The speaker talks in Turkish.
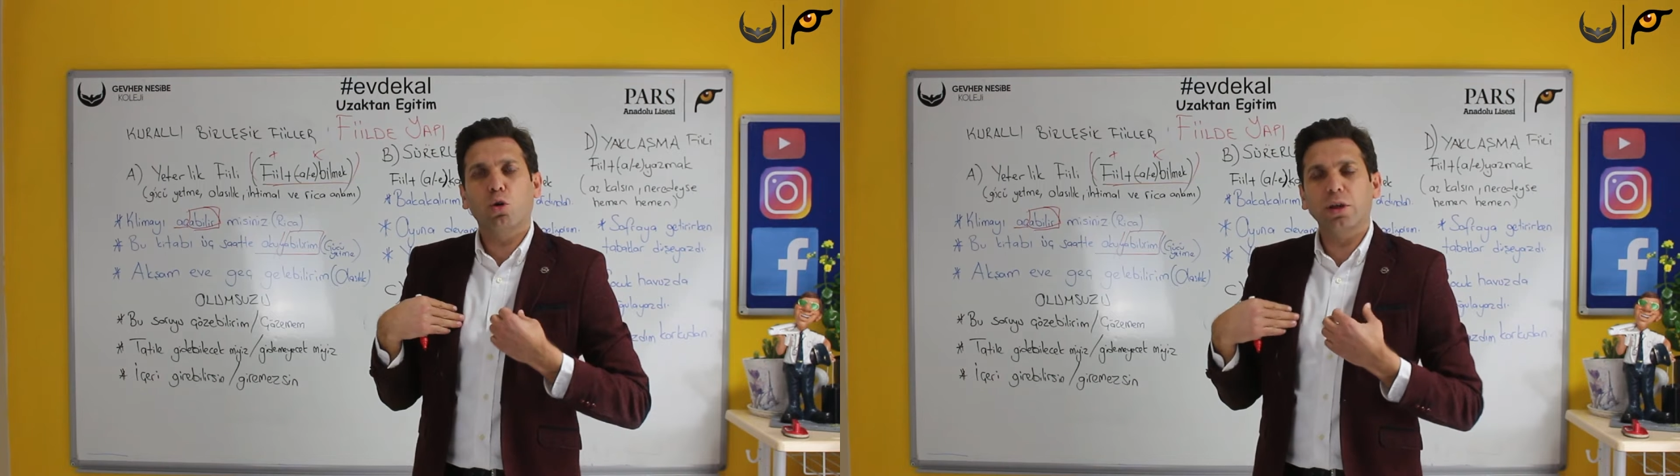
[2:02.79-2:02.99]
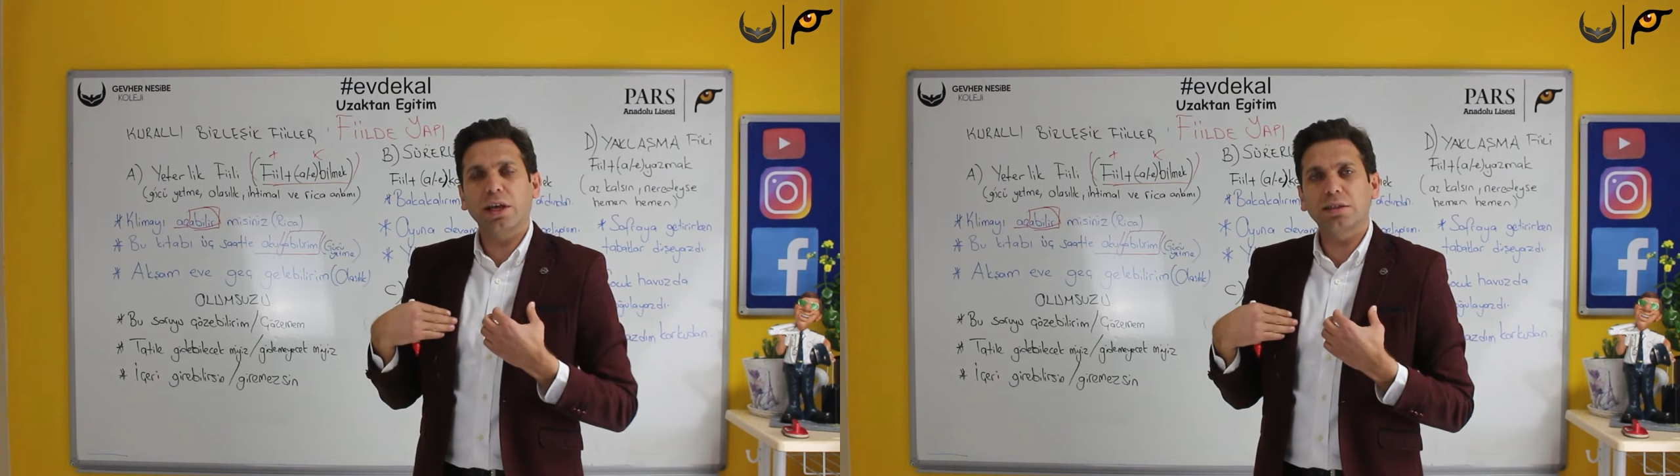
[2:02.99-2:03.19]

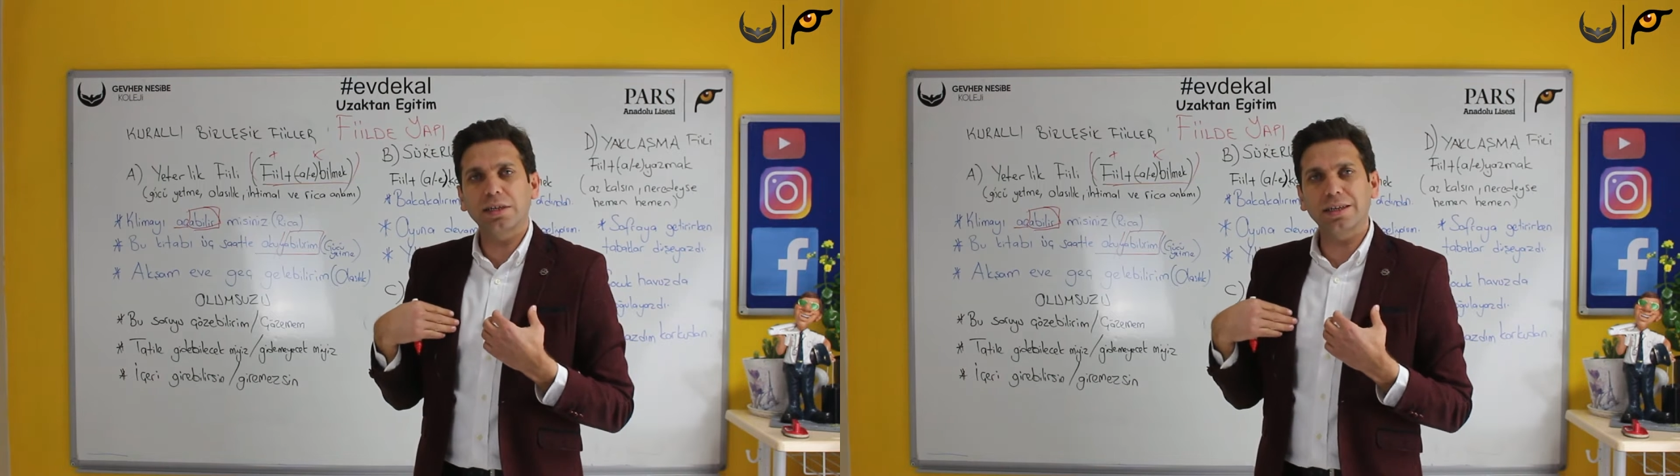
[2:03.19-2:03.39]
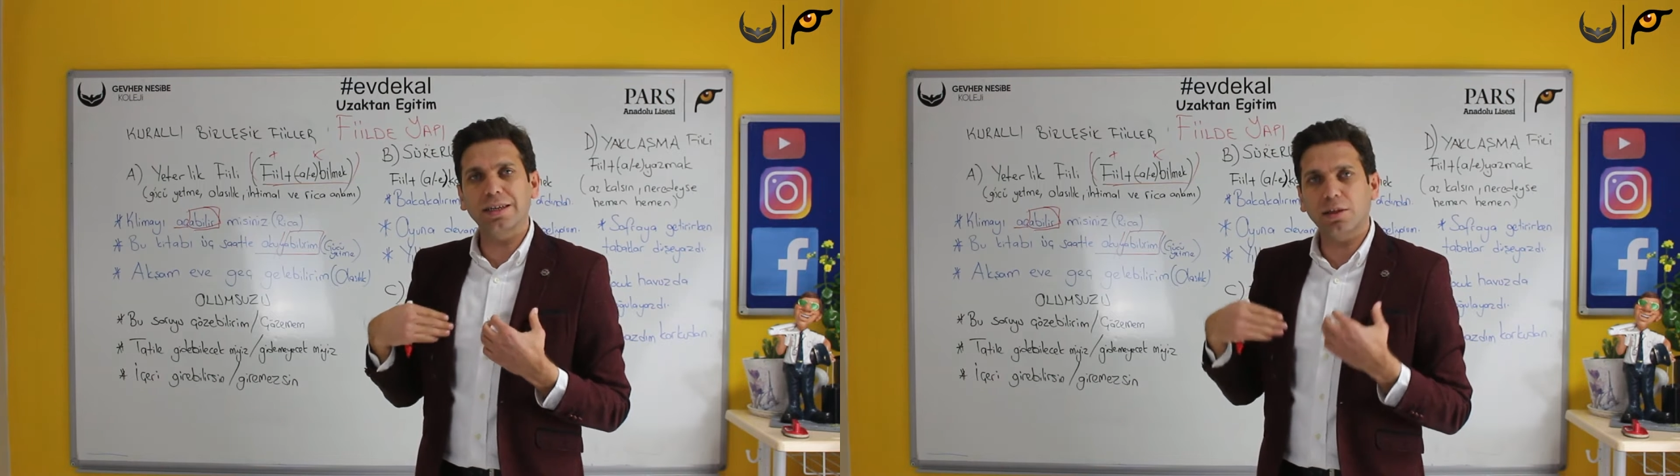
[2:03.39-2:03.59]
o
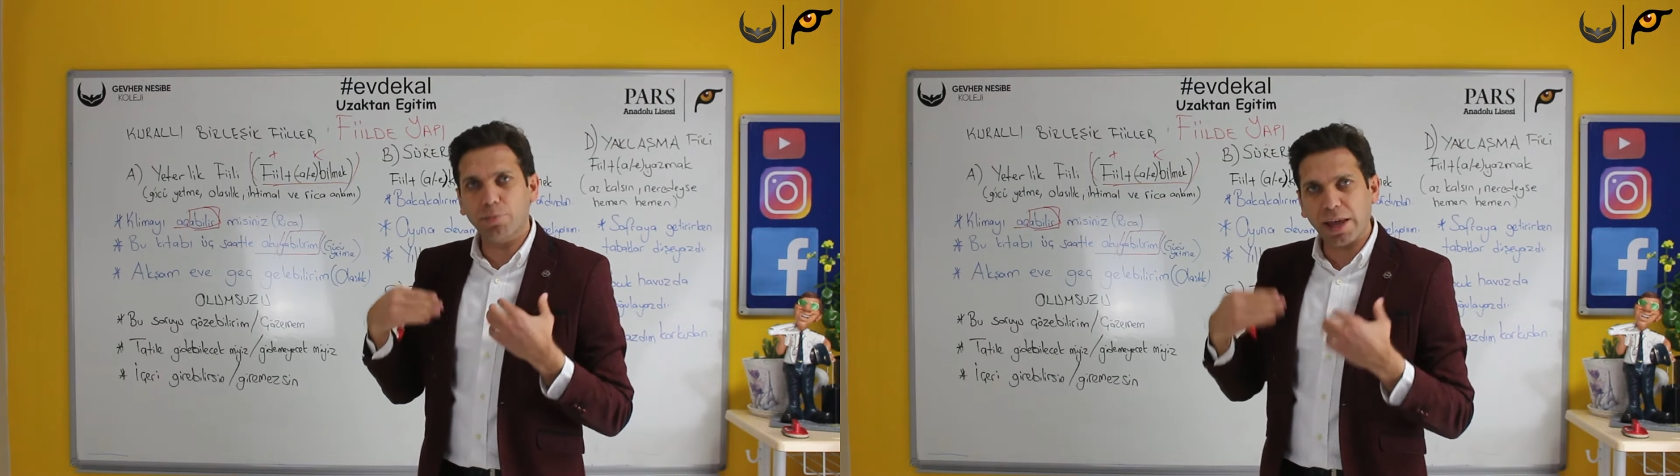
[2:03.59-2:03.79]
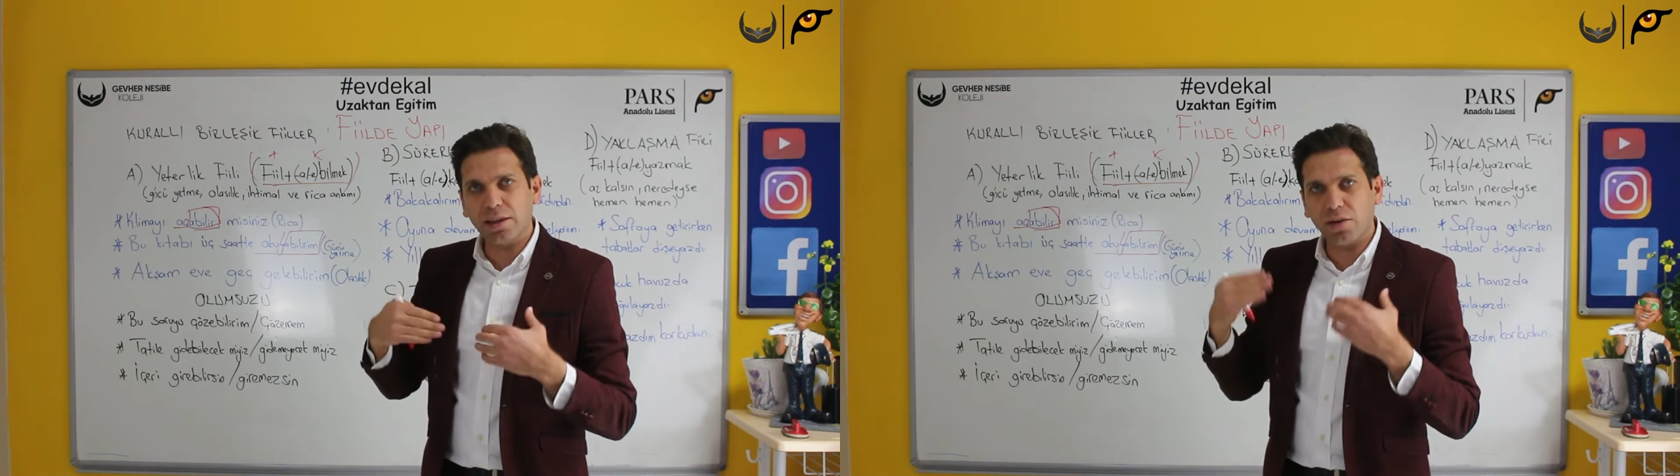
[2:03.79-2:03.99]

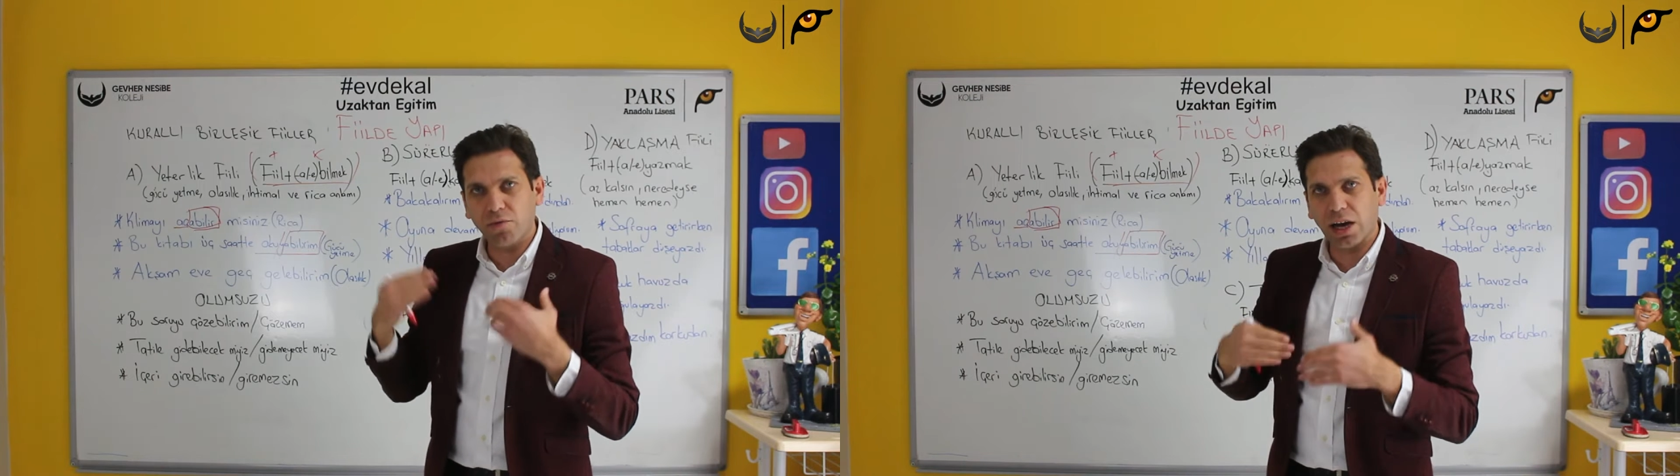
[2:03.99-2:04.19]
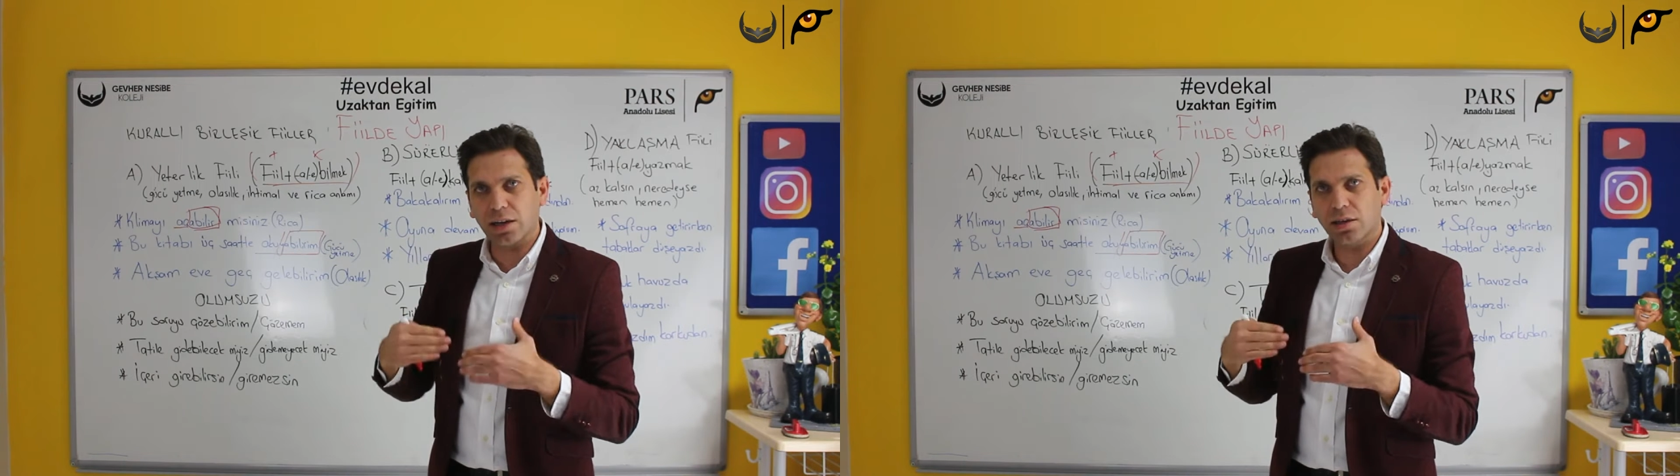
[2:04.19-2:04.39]
yeterlilik
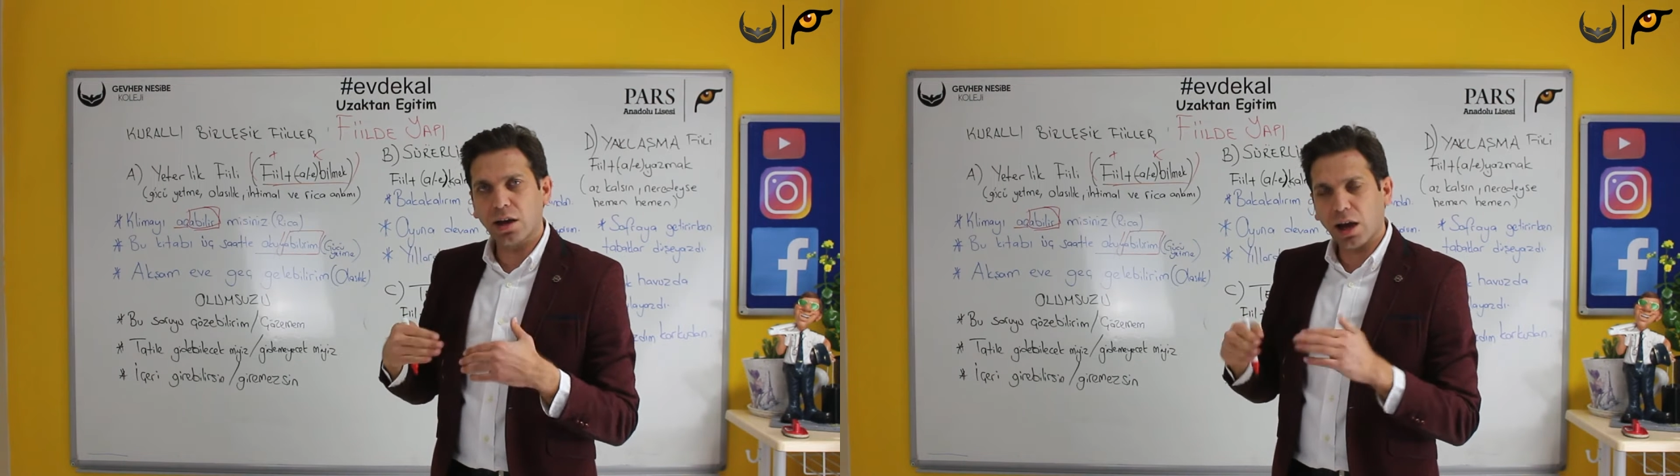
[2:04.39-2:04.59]
bende var